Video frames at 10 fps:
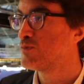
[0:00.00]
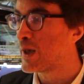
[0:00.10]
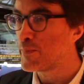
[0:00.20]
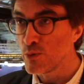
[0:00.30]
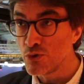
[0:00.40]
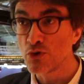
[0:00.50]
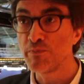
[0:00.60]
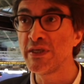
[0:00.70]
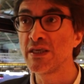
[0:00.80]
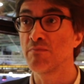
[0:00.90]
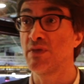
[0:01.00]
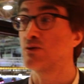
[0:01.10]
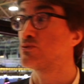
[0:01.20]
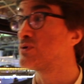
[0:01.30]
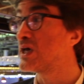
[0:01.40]
un peu utopique,
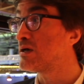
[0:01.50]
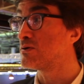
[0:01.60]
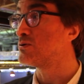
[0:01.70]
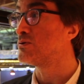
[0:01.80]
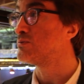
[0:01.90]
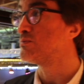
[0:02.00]
mais en tout cas, euh,